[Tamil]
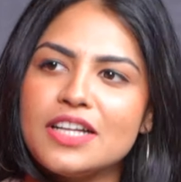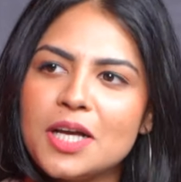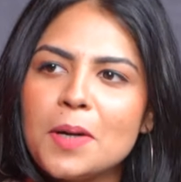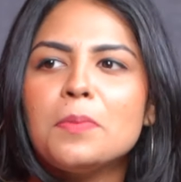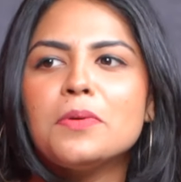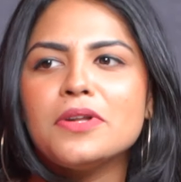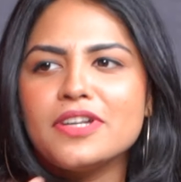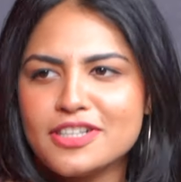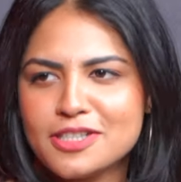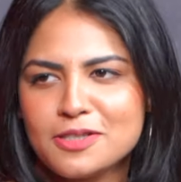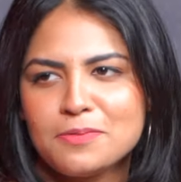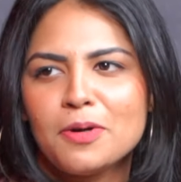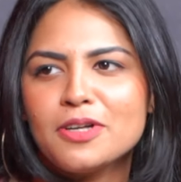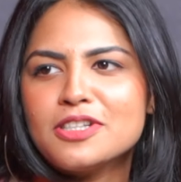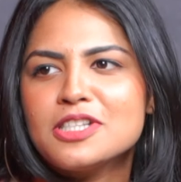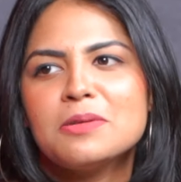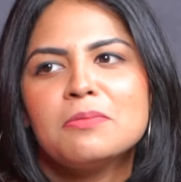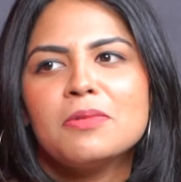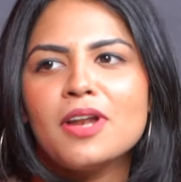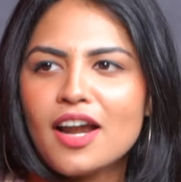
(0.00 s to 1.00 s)
இதுக்கப்புறம்
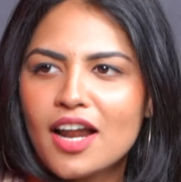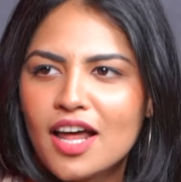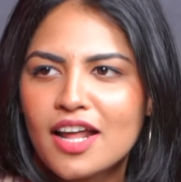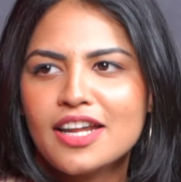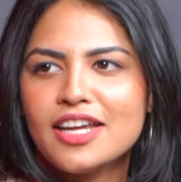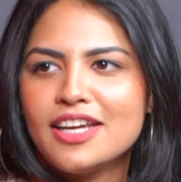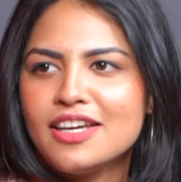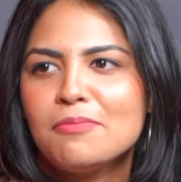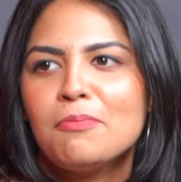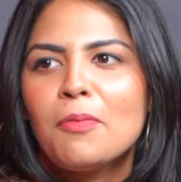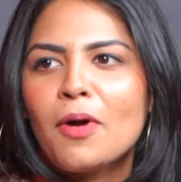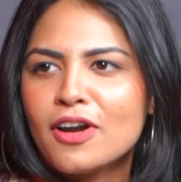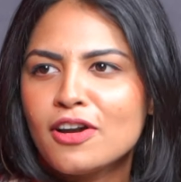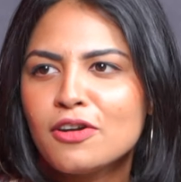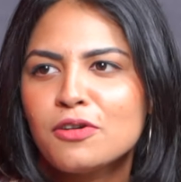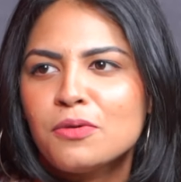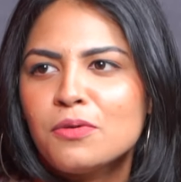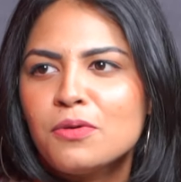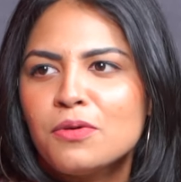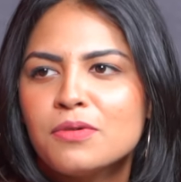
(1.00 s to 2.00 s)
ரெஸ்பான்சிபிளாக நிறைய
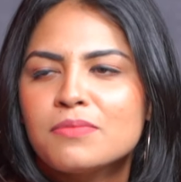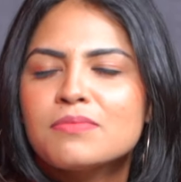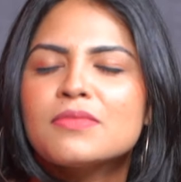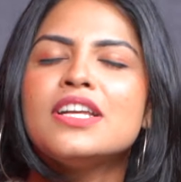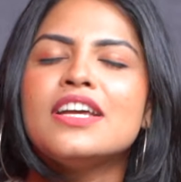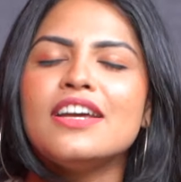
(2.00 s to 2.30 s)
பண்ணணும்